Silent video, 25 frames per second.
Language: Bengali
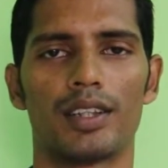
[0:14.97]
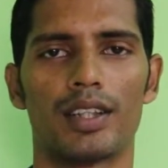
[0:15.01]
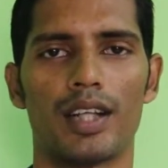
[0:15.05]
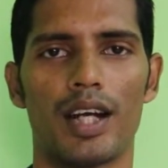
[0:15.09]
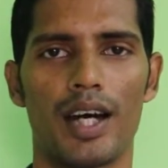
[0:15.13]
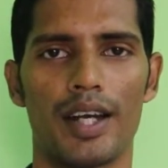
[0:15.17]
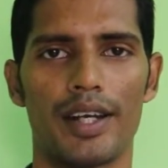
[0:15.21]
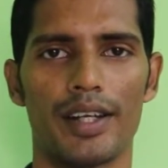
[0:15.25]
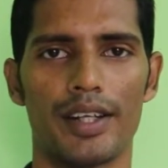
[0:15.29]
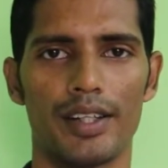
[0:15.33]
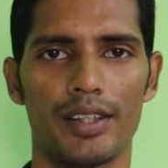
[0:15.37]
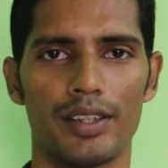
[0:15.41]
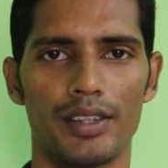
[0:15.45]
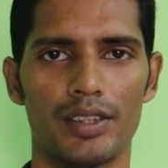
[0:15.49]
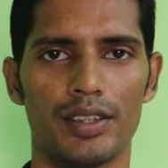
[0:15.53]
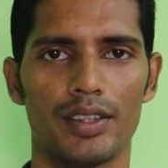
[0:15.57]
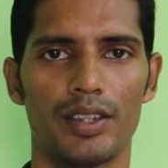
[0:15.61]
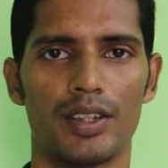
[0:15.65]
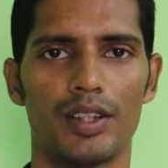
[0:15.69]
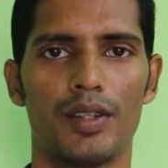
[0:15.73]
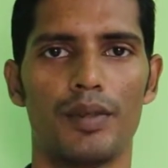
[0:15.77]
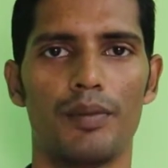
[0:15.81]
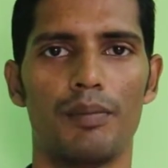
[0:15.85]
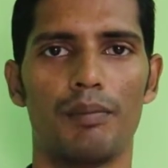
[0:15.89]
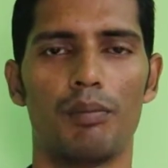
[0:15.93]
কারেন্ট
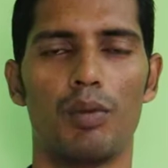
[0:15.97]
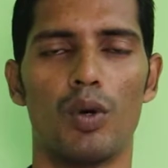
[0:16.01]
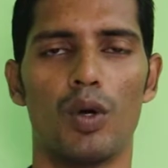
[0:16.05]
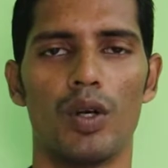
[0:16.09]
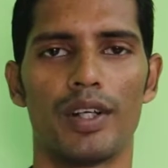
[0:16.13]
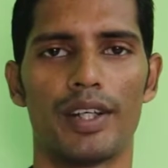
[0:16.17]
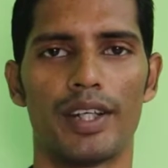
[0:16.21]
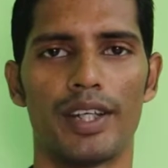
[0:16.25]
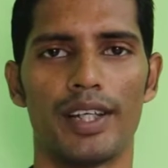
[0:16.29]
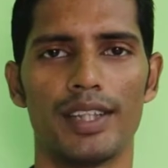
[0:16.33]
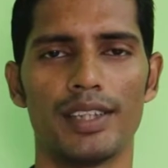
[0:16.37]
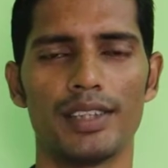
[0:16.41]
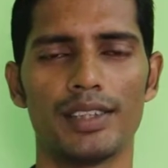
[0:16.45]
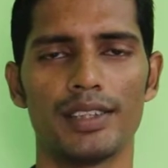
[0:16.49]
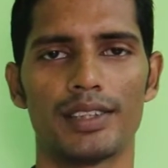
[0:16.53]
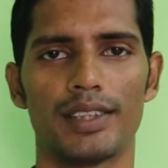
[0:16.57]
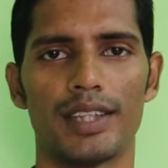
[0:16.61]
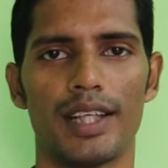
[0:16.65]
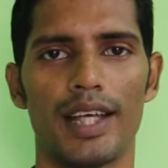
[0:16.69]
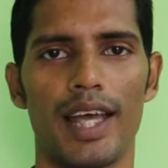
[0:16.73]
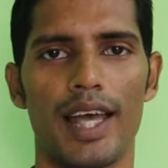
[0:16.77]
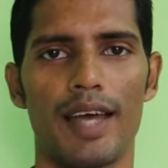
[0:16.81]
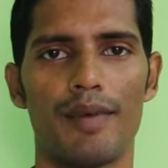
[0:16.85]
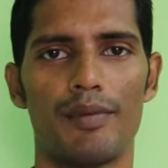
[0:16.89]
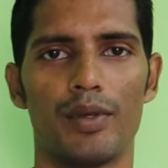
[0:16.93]
ভোল্টেজ
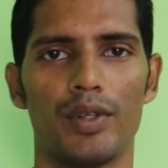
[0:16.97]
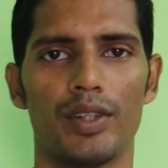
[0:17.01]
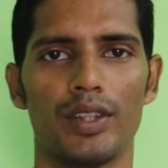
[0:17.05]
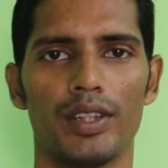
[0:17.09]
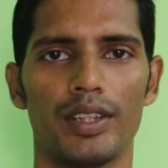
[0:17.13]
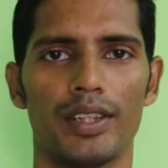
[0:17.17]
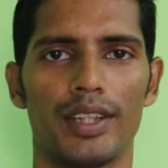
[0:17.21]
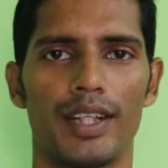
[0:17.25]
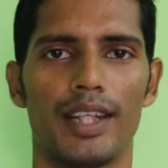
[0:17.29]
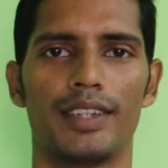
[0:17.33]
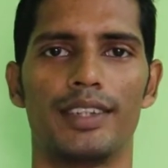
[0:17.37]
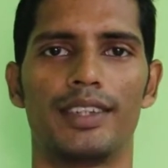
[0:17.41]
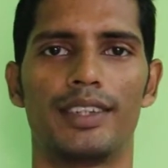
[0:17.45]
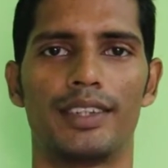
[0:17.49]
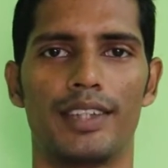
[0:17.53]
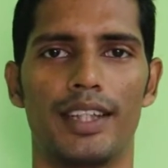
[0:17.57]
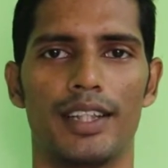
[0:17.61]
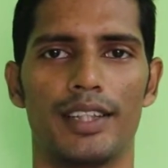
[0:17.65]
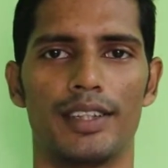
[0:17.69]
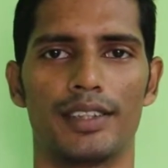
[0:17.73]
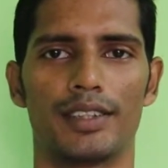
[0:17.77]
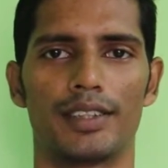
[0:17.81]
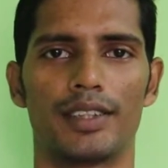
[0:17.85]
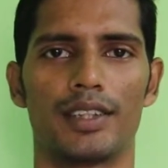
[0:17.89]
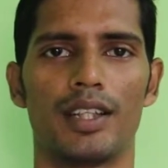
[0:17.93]
এবং
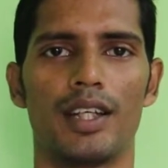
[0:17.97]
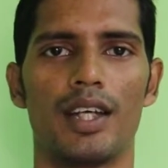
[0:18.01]
রেজিস্ট্যান্স